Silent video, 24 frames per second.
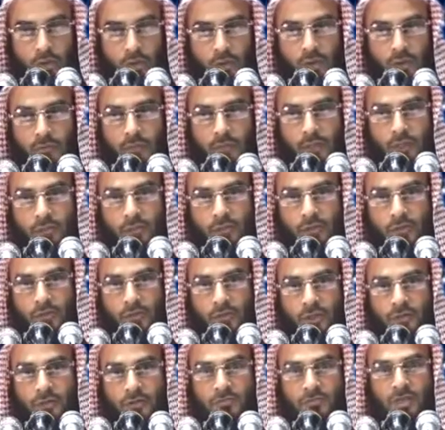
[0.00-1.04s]
তবা
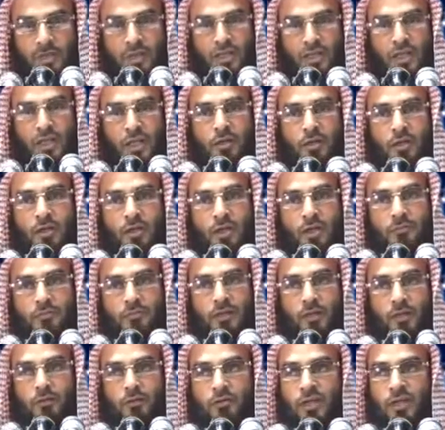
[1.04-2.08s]
করতে হবে মানে
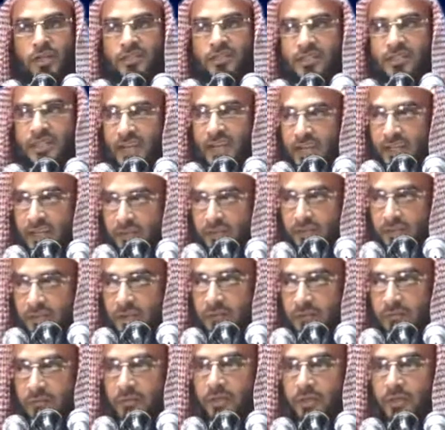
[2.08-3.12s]
কাবিরা গোনা ছাড়তে
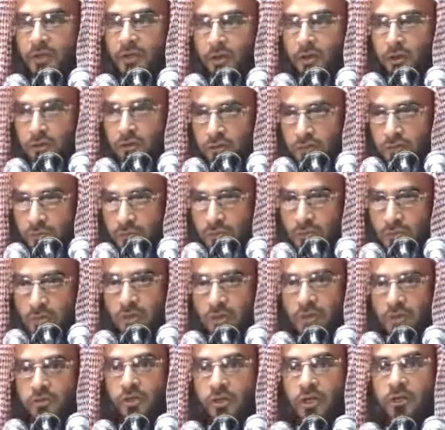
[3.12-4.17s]
হবে অনতপ্ত
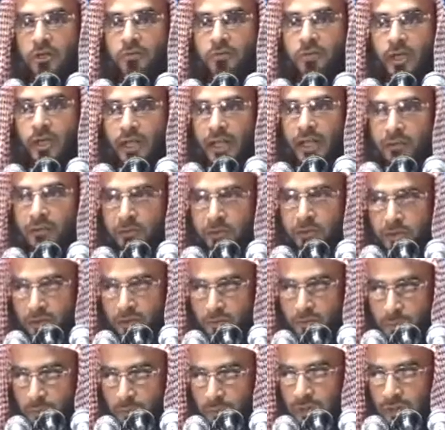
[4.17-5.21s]
হইতে হবে আগামীর
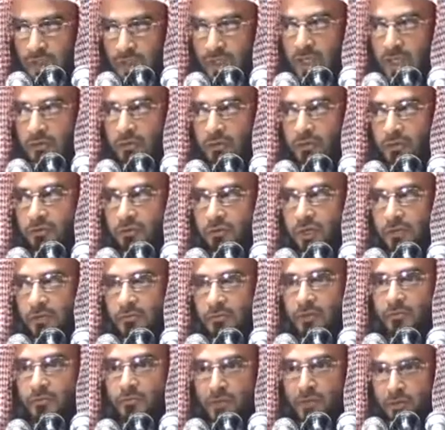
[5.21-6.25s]
জন্য প্রতিজ্ঞা করতে
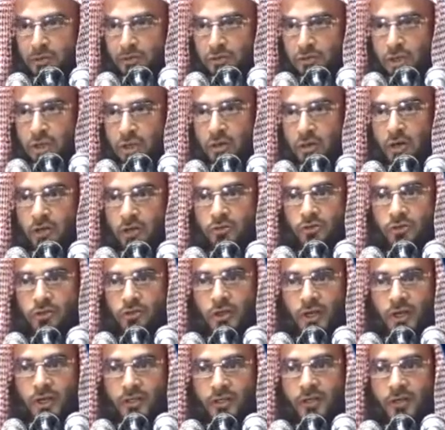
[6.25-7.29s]
হবে মানুষের হক
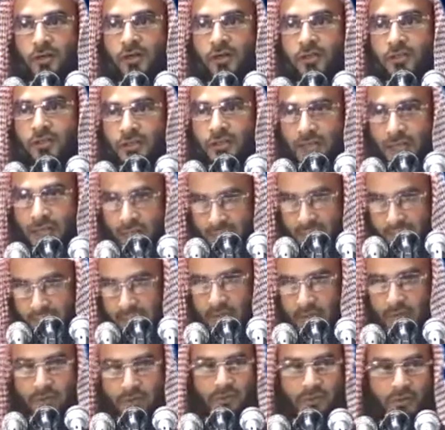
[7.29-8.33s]
যদি হয় তাহলে সেটা
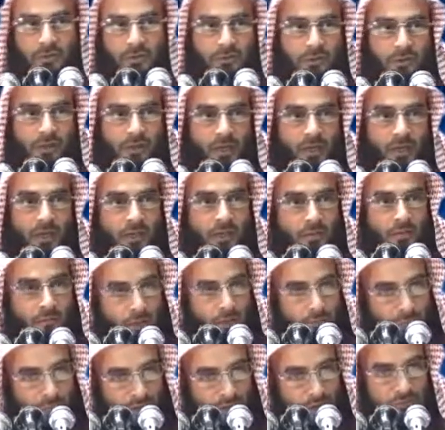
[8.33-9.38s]
আদায় করতে হবে
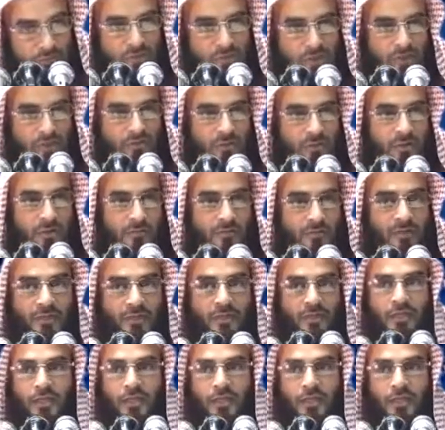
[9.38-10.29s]
বা মাফ নিতে হবে